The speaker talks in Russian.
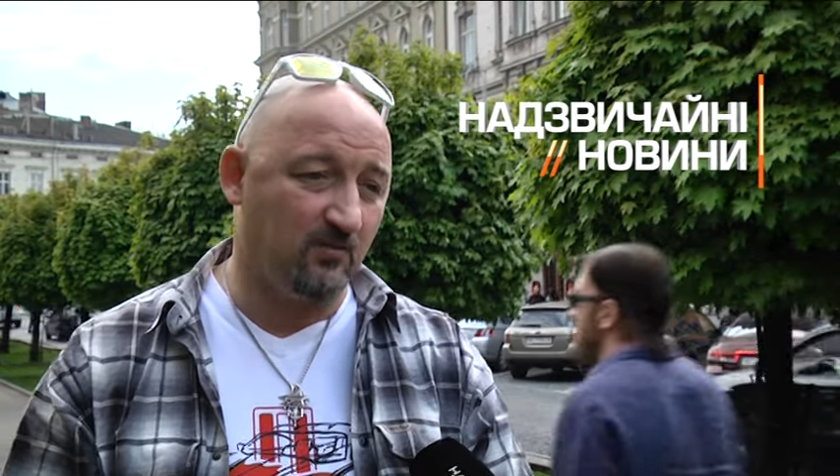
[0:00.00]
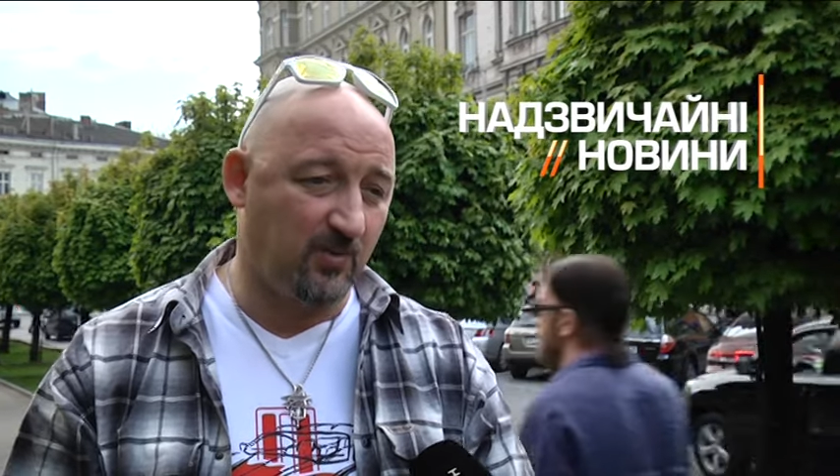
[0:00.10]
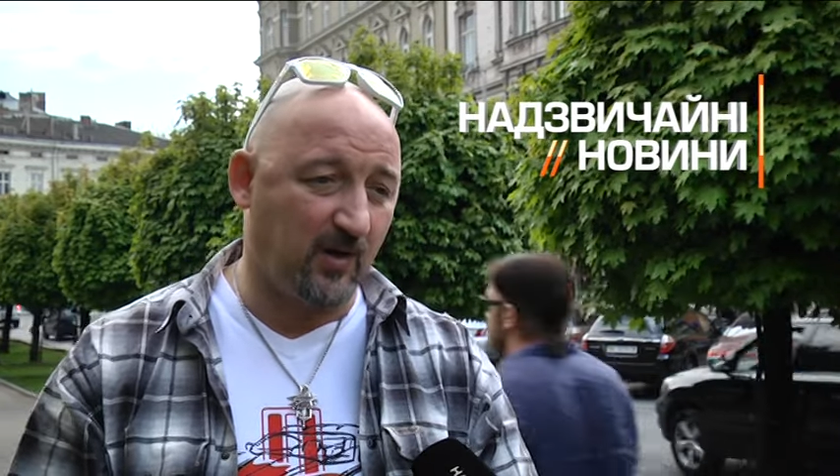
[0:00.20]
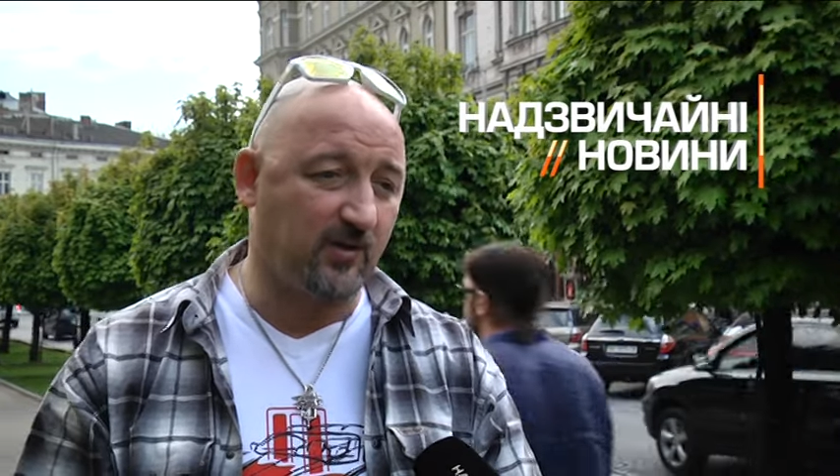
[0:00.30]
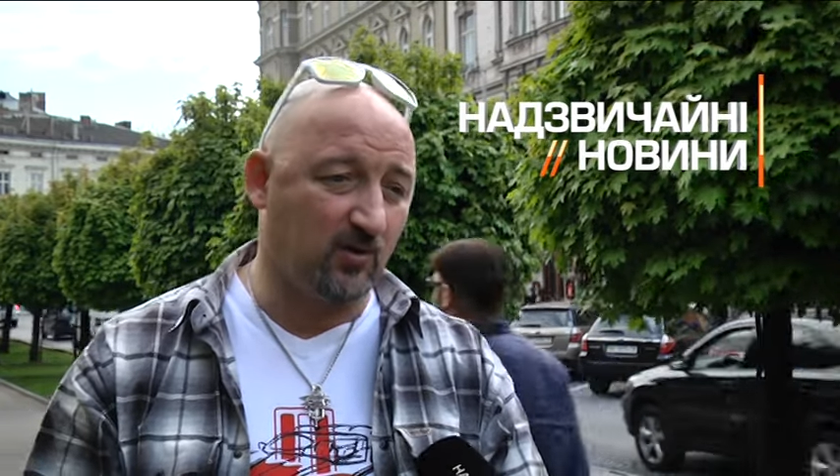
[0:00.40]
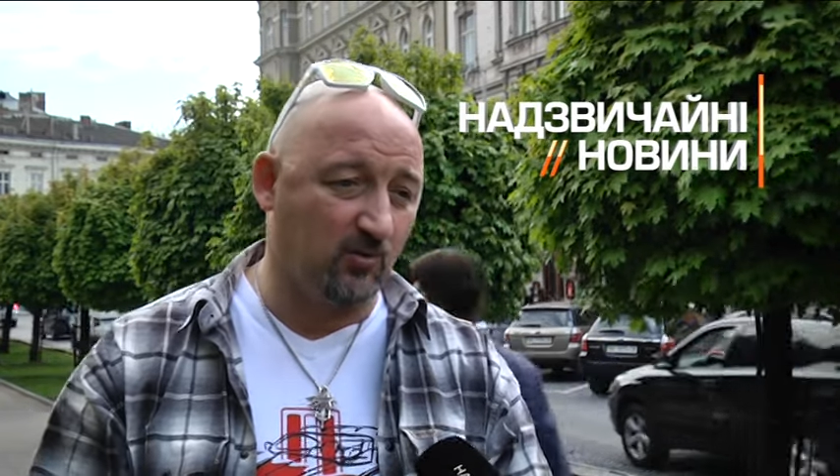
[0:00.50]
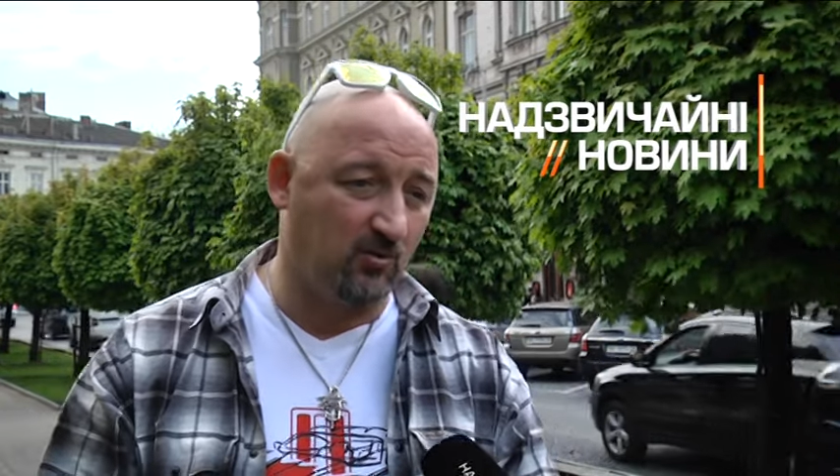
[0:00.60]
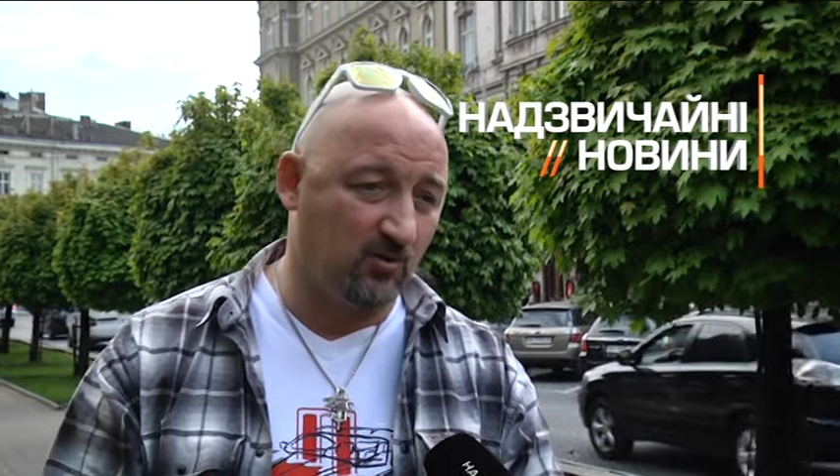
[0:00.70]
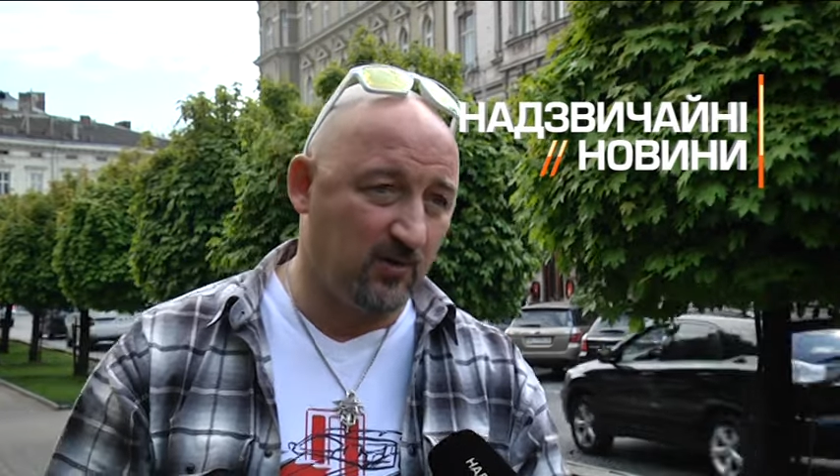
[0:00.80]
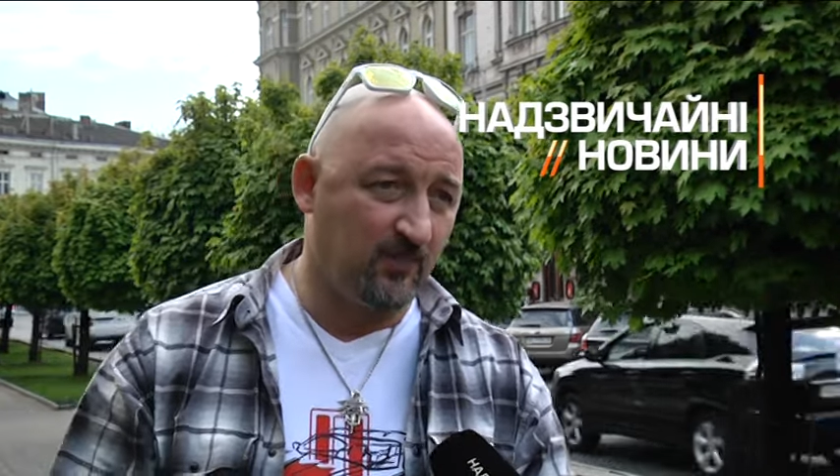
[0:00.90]

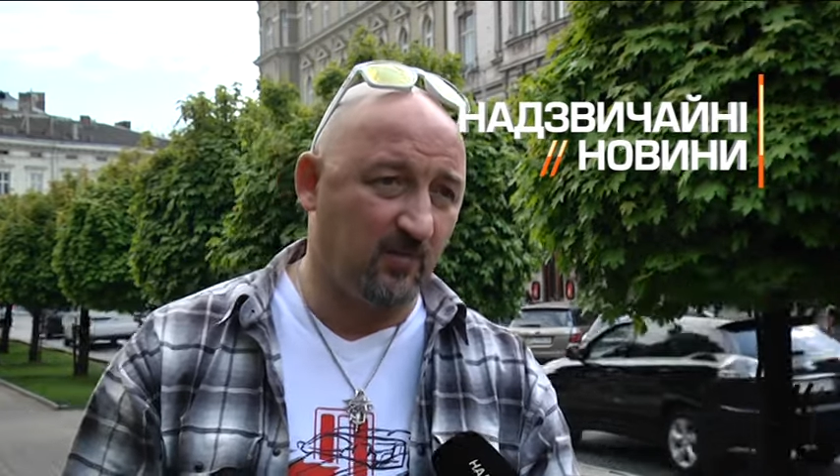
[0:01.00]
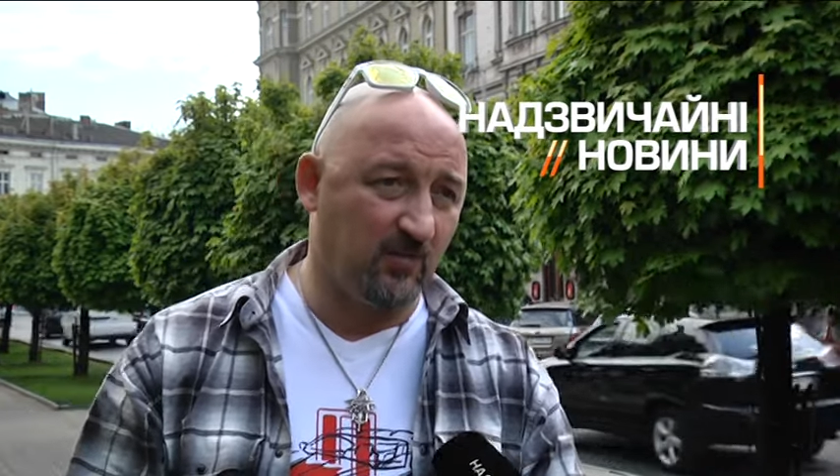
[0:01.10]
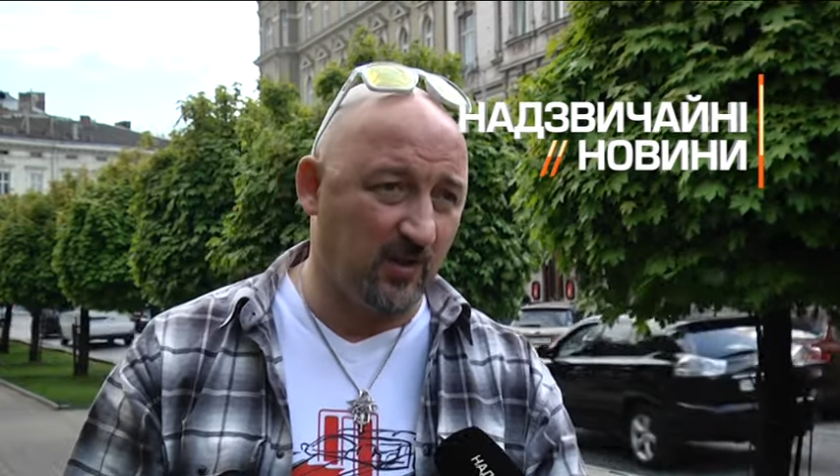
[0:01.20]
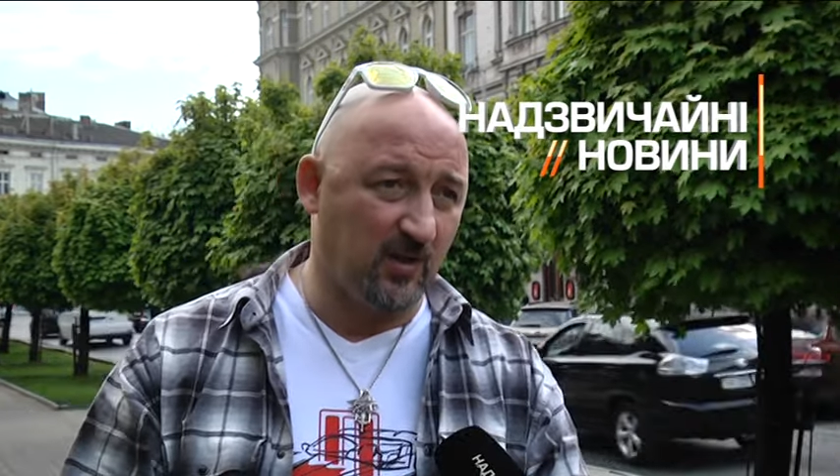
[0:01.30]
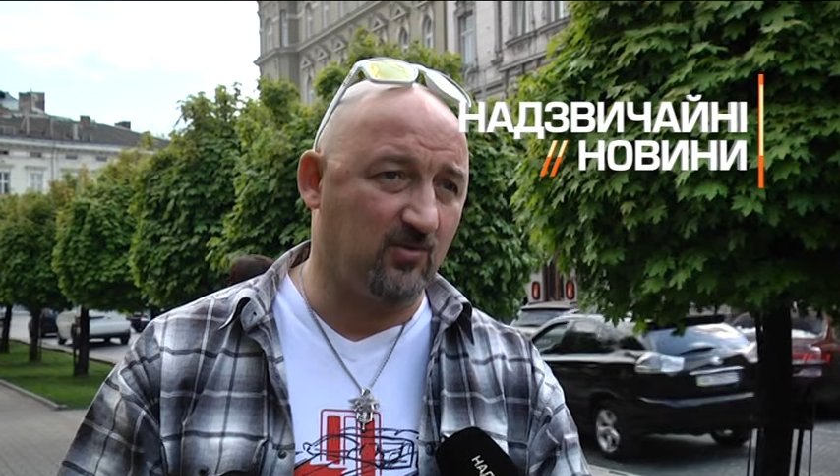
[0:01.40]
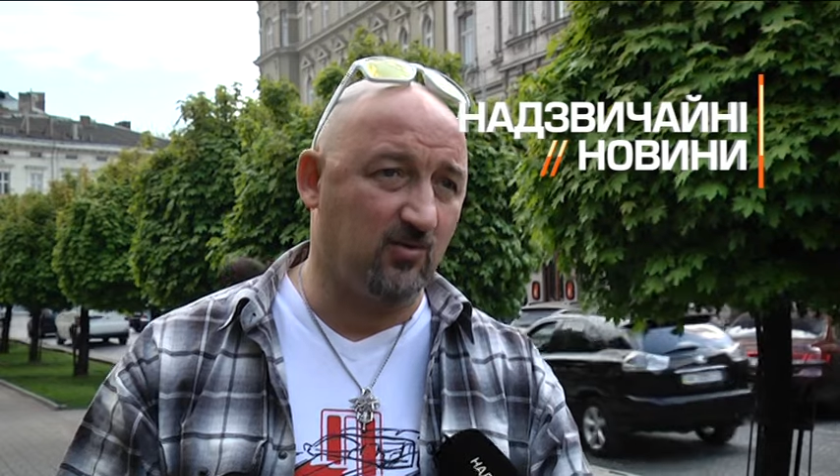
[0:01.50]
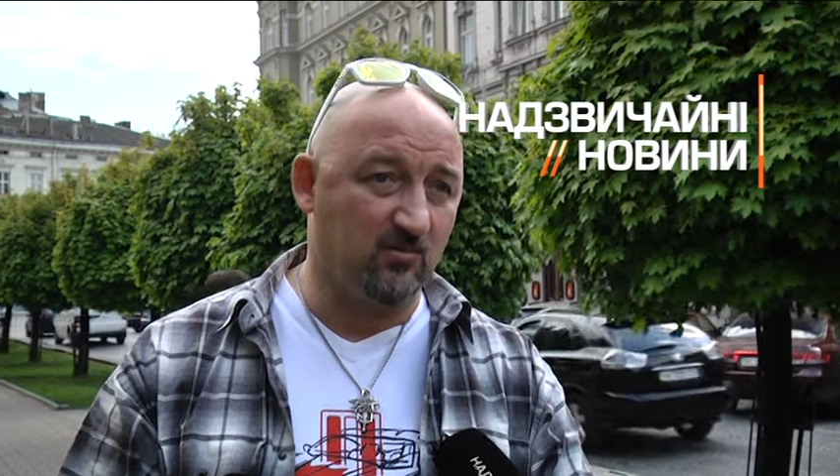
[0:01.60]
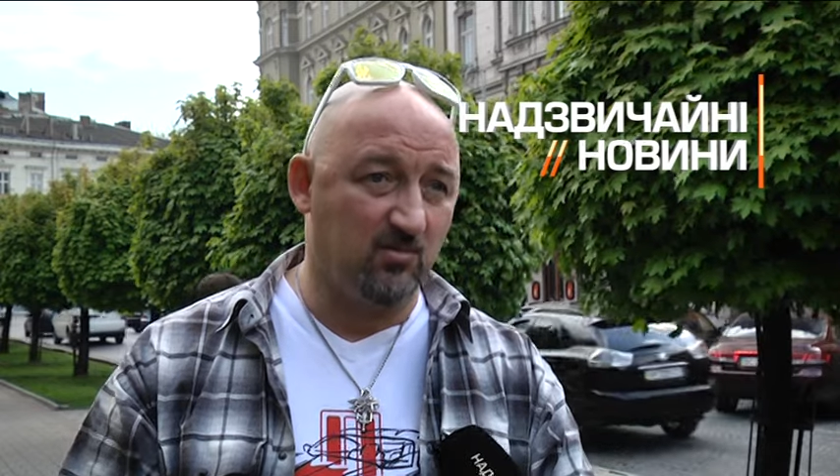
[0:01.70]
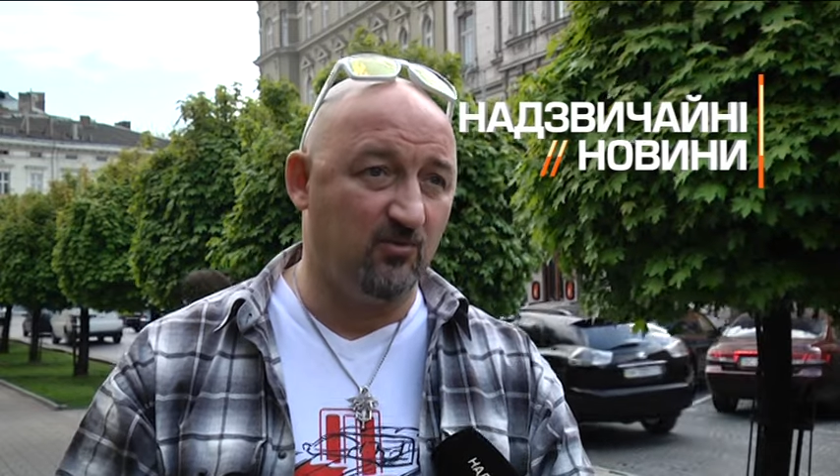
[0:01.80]
практику вот этих вот